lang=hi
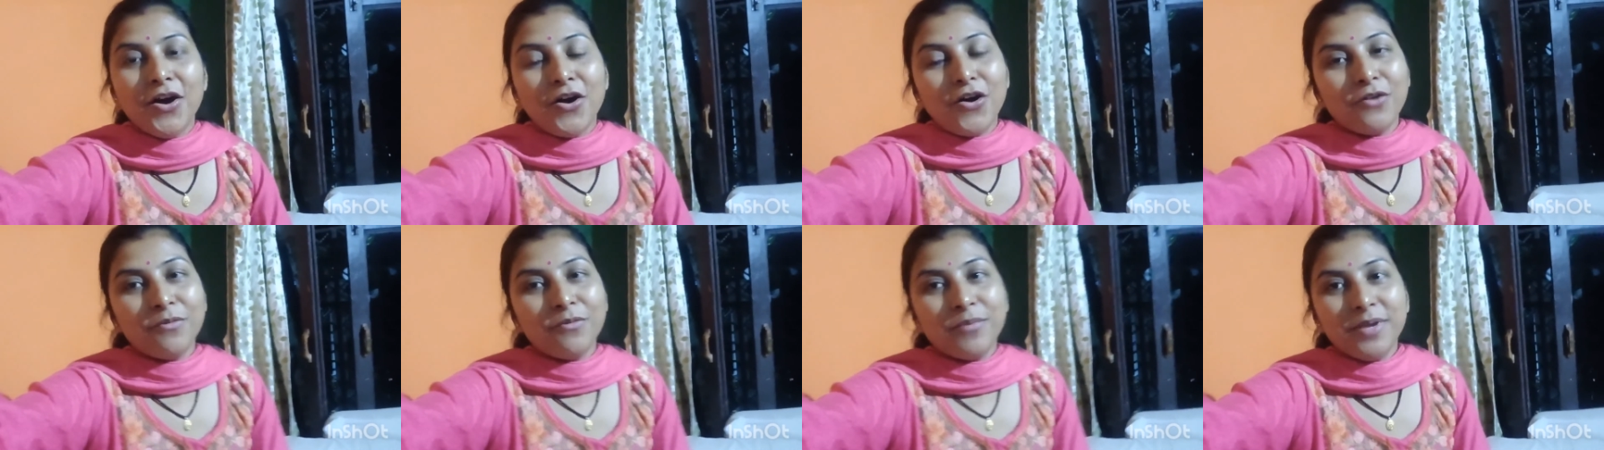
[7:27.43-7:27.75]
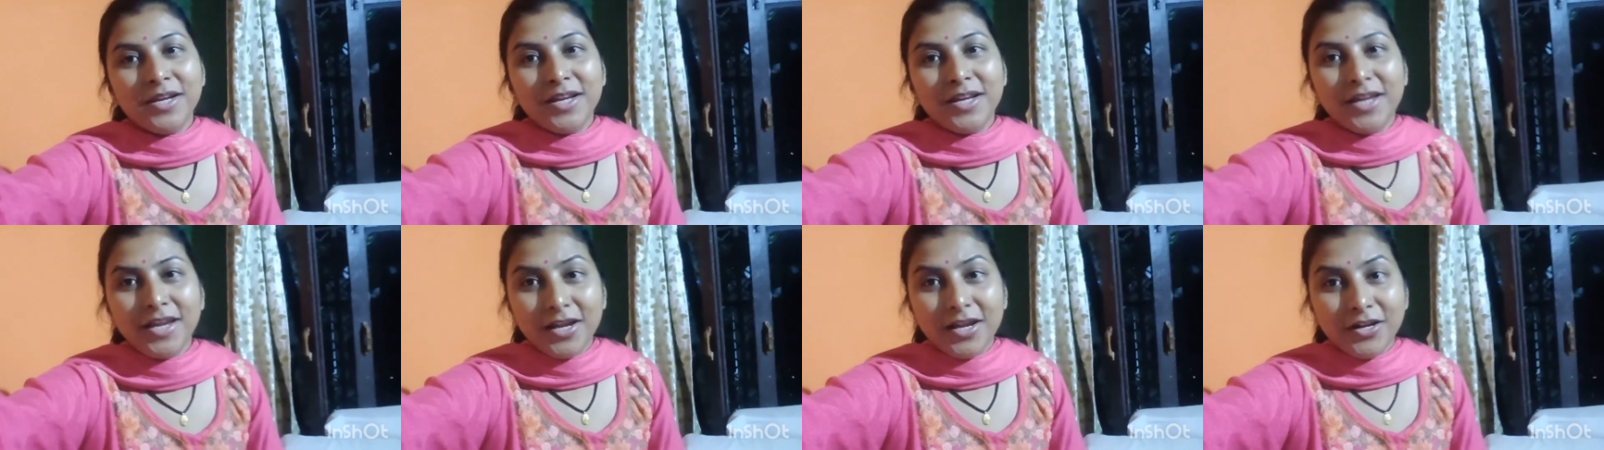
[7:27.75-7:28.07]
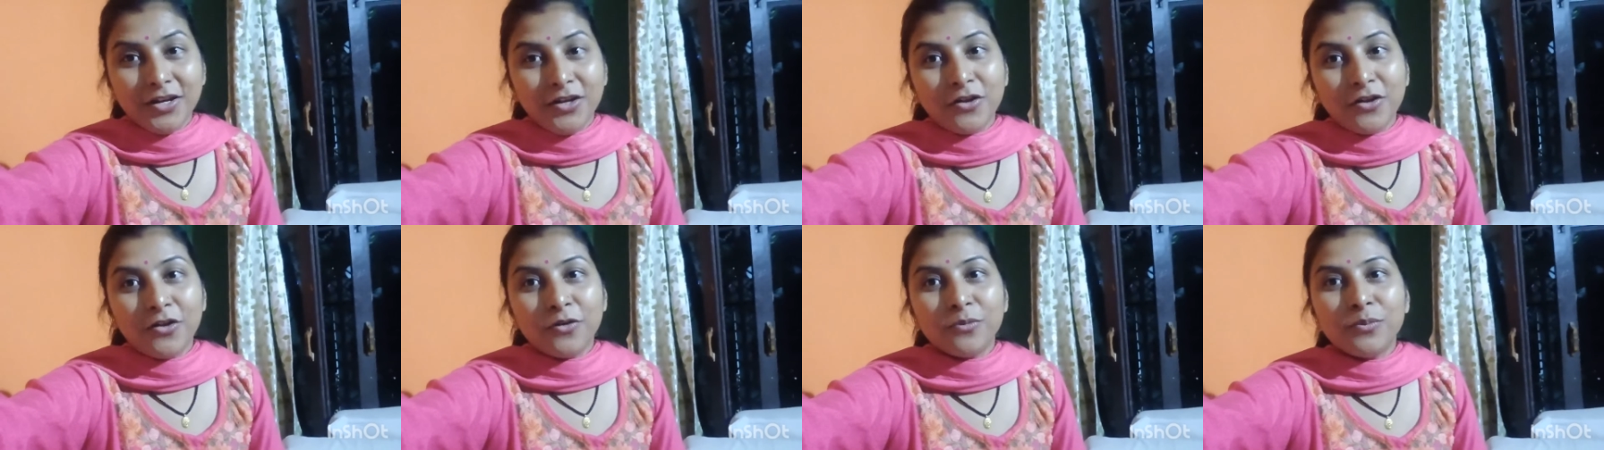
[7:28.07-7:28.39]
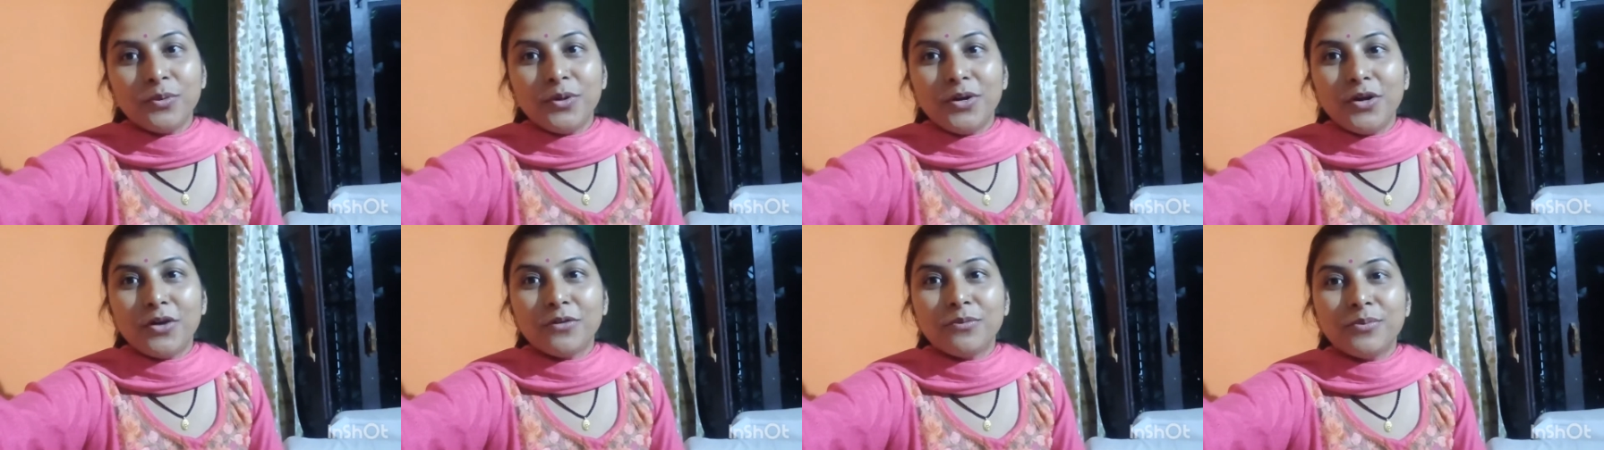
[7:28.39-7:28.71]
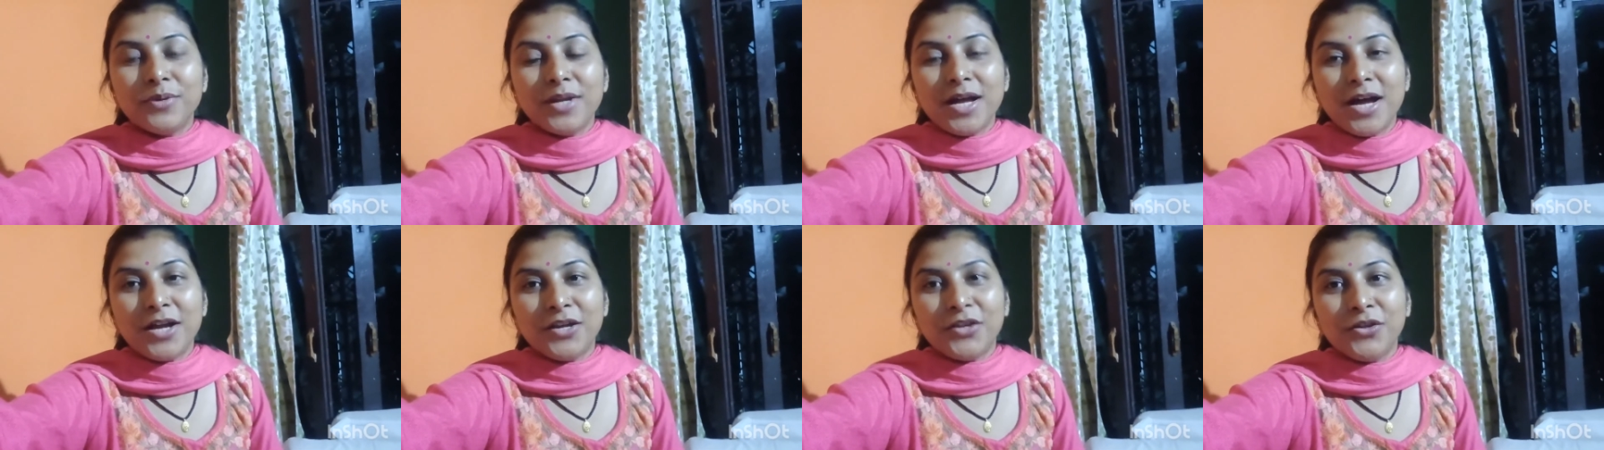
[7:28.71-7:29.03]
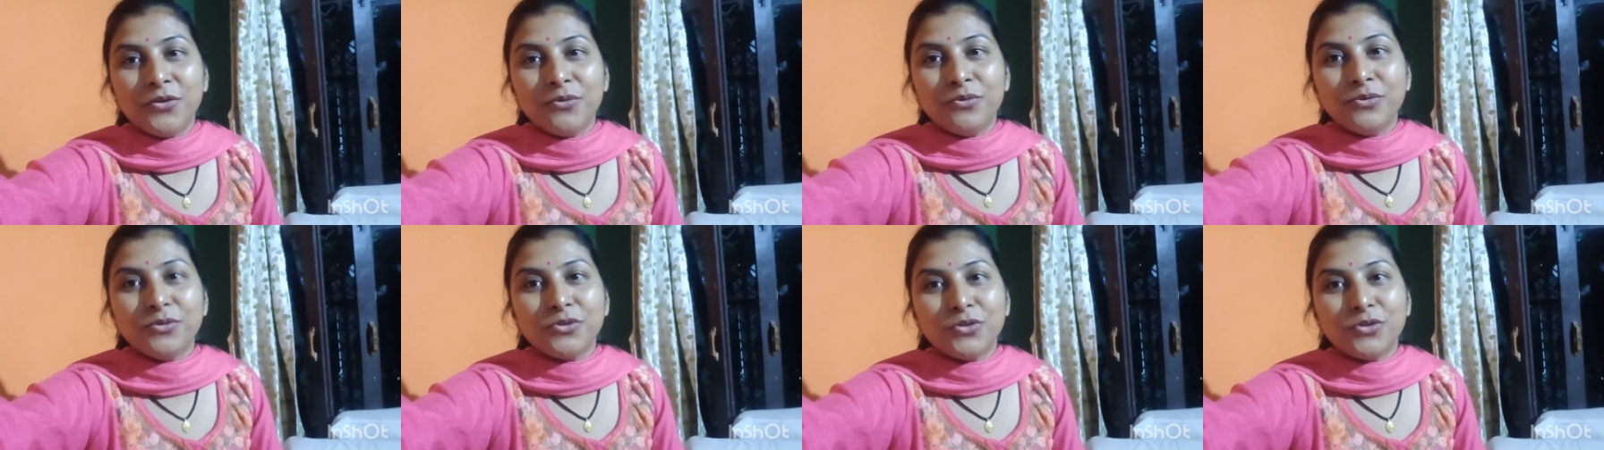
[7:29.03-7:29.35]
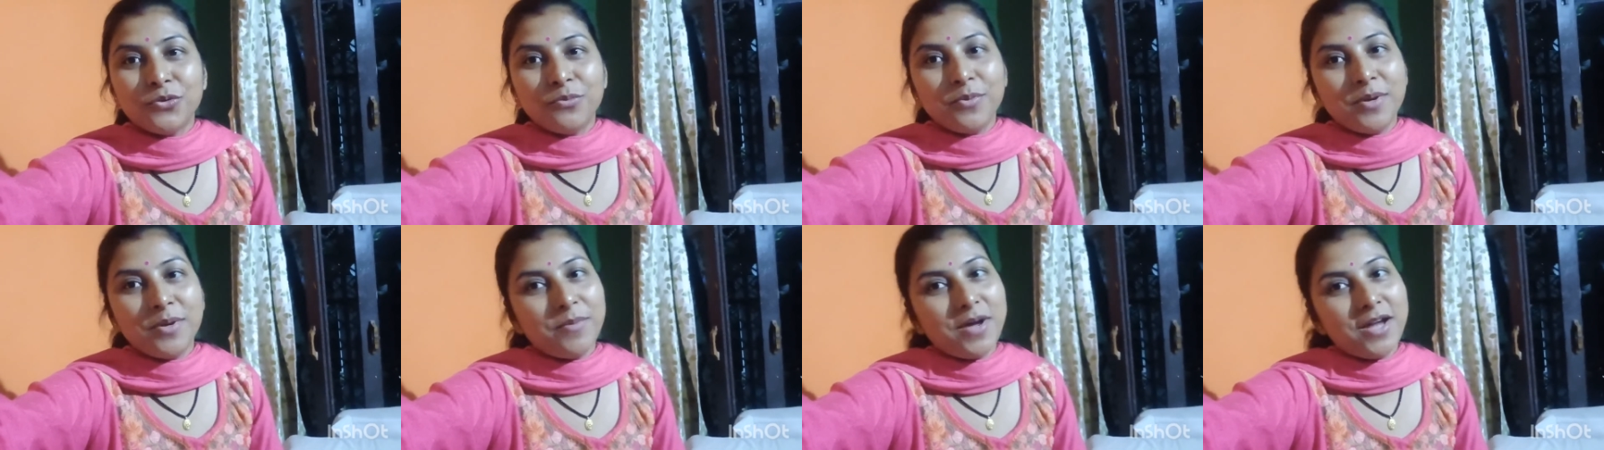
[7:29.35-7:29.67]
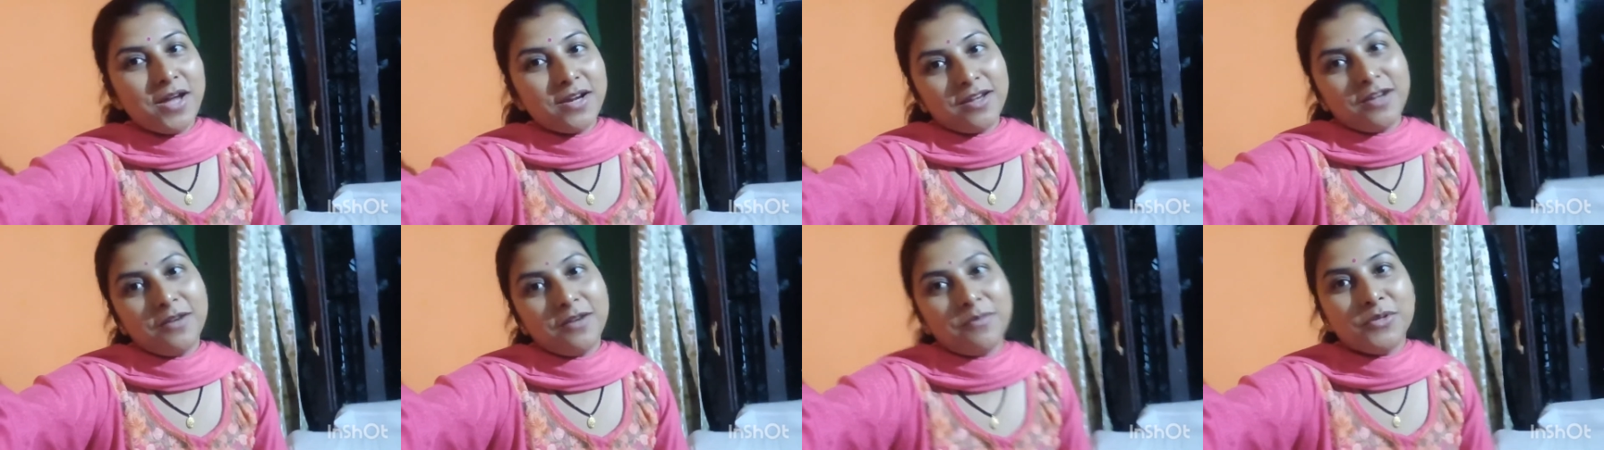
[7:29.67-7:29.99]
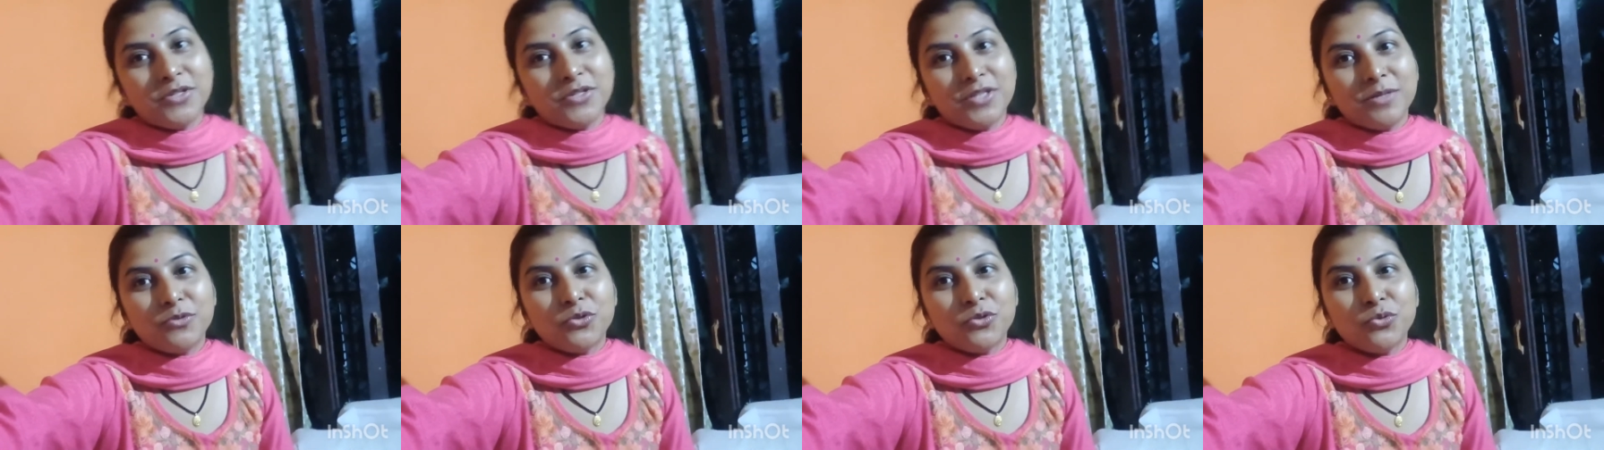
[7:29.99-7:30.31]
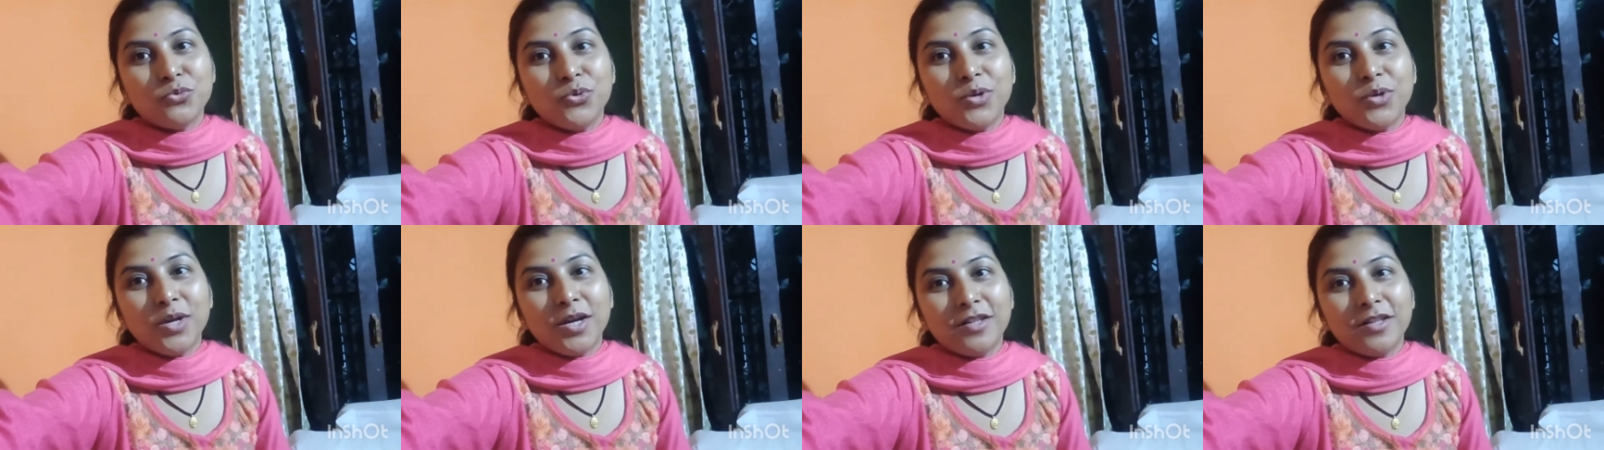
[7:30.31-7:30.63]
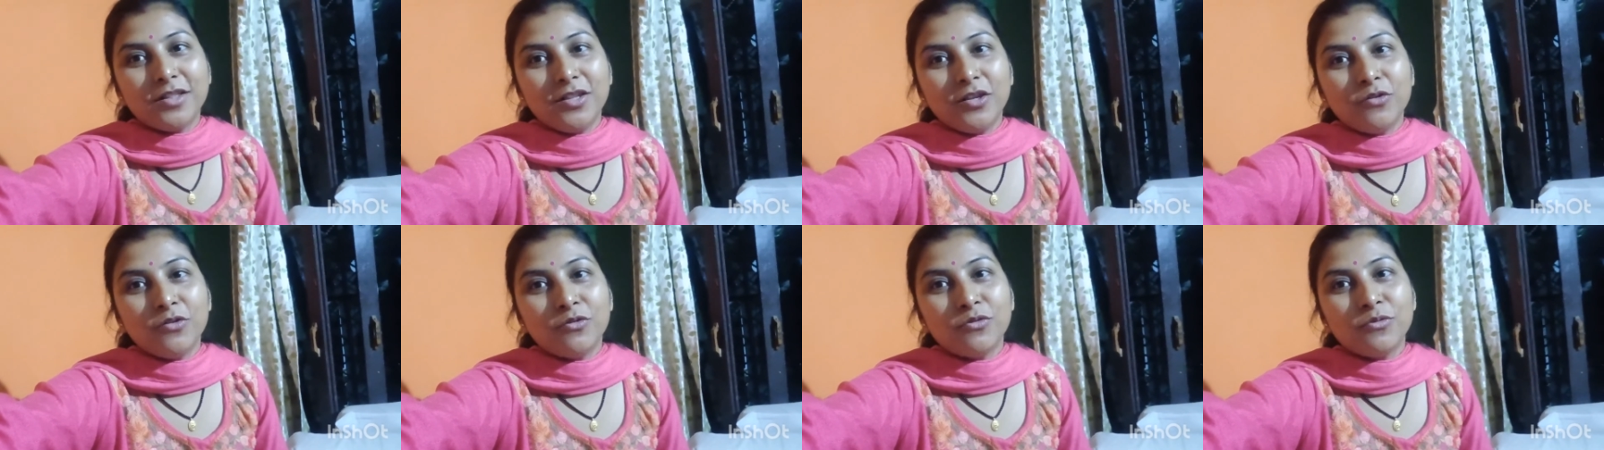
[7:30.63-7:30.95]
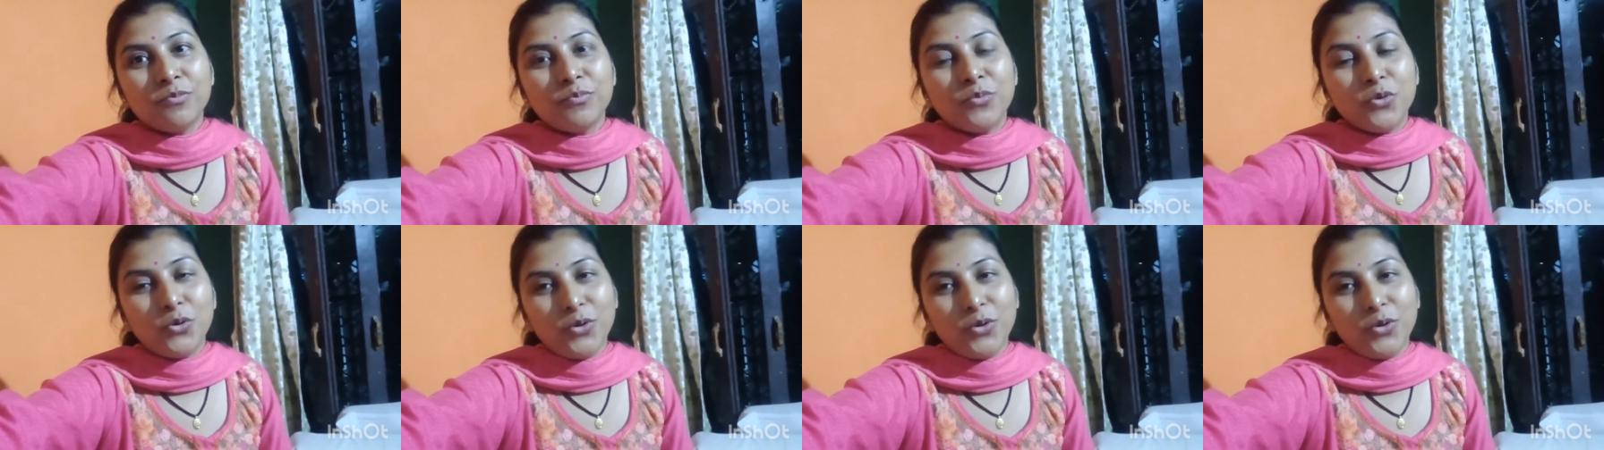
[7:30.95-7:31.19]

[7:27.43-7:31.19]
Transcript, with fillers: और मैं नया नया ब्लॉग बना रही हूँ तो मैं मार्केट में जब सूट करती हूँ